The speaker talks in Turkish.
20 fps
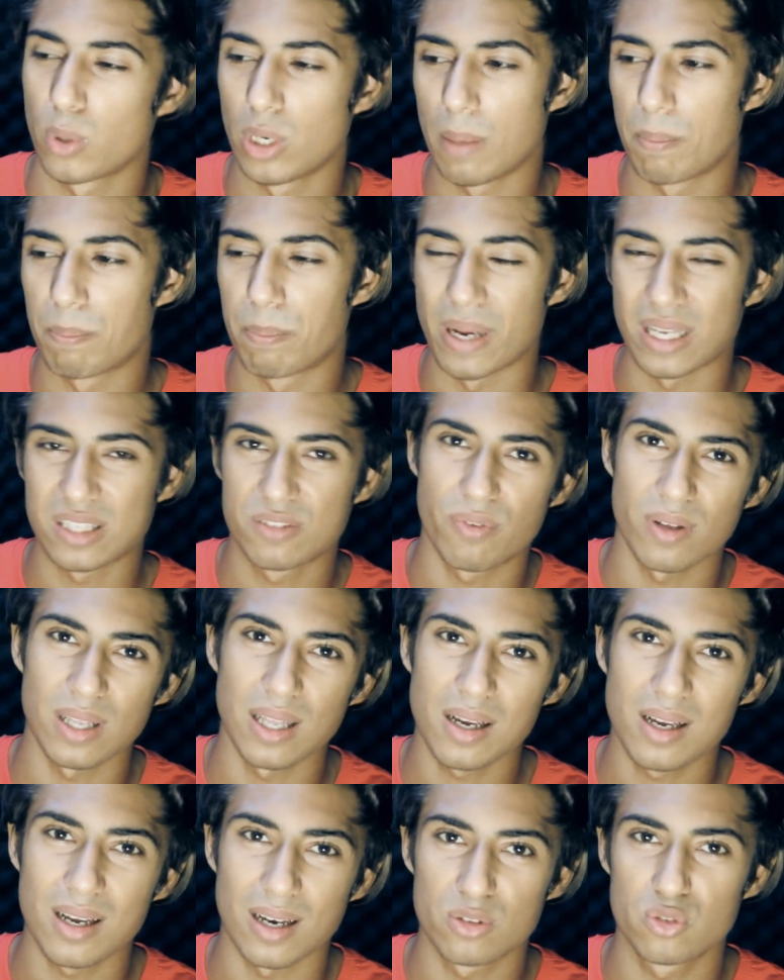Böyle bet
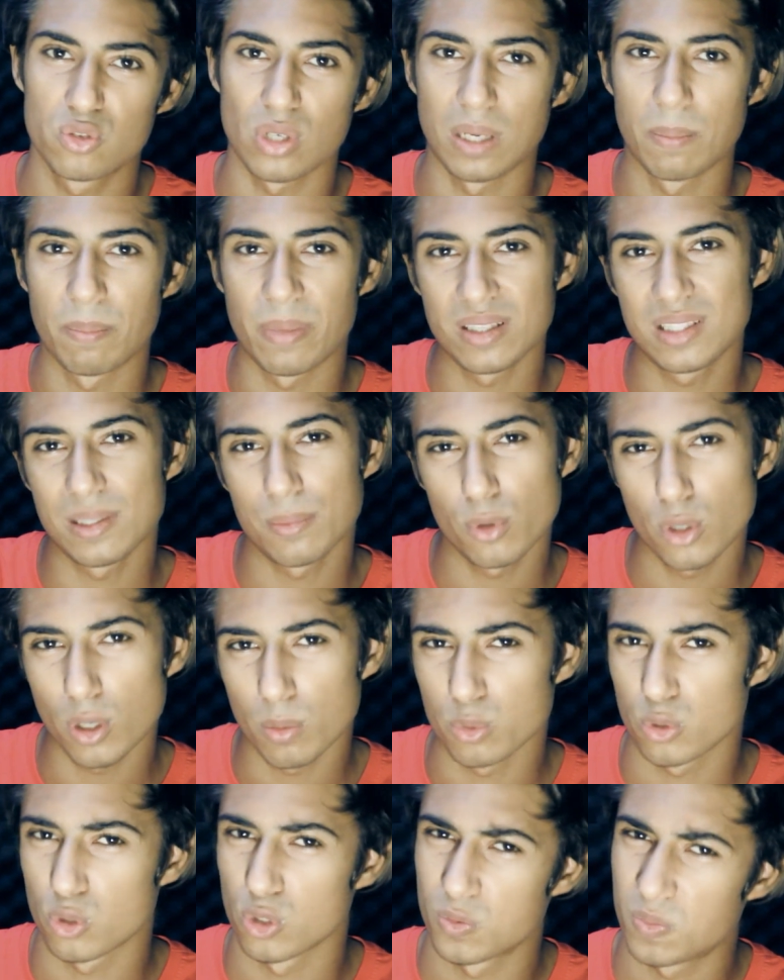falan kaptı. Hani beti biliyor
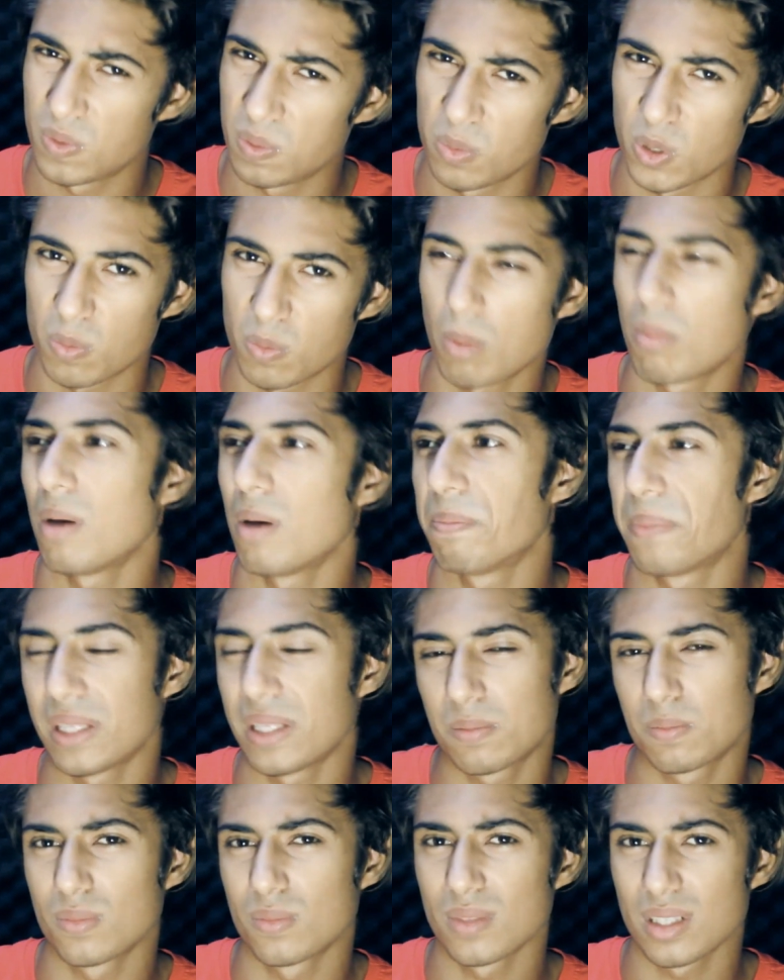musunuz bilmiyorum ama
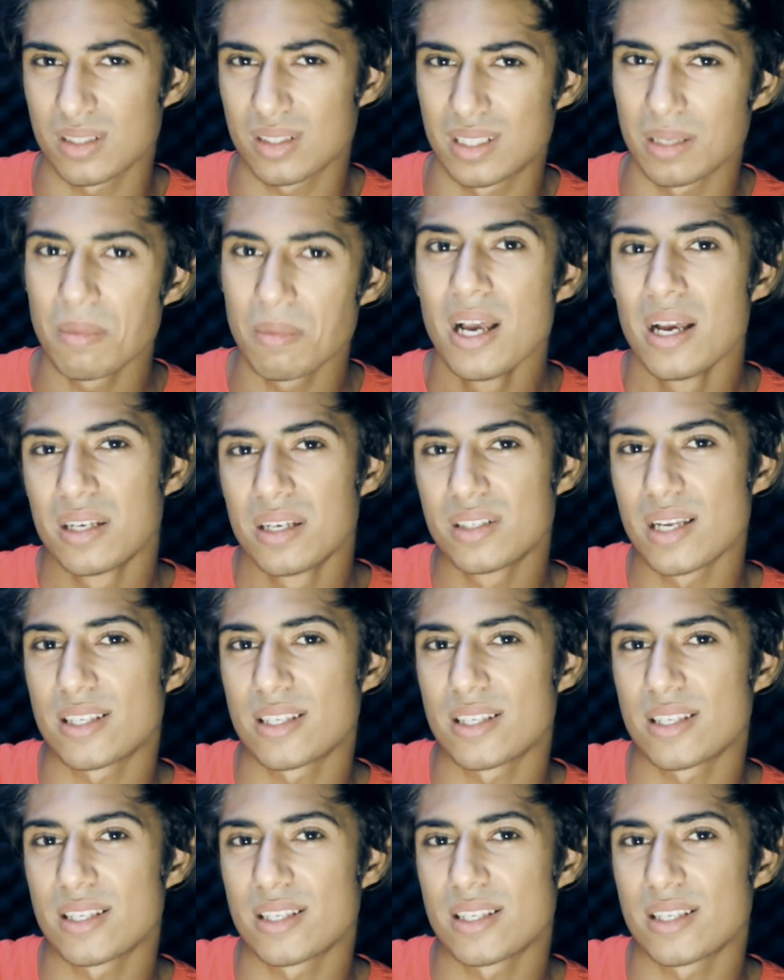bet nasıl diyeyim?